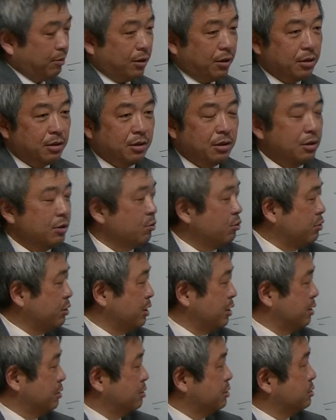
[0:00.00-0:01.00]
ばこれ
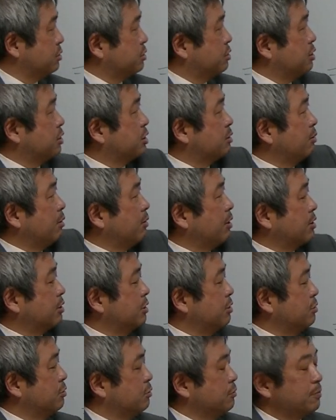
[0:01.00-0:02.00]
でついつま合っ
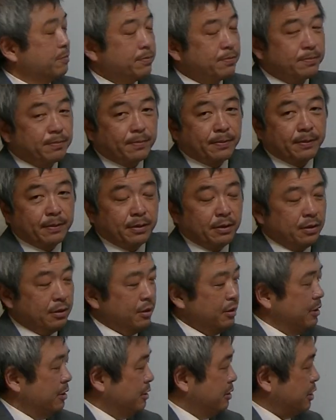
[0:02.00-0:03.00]
てると
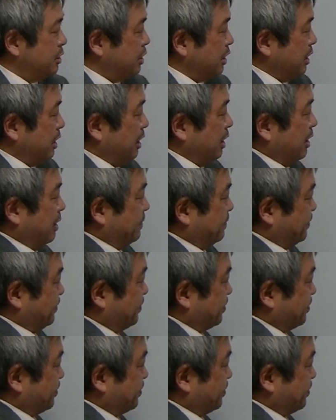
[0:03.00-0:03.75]
でじゃあ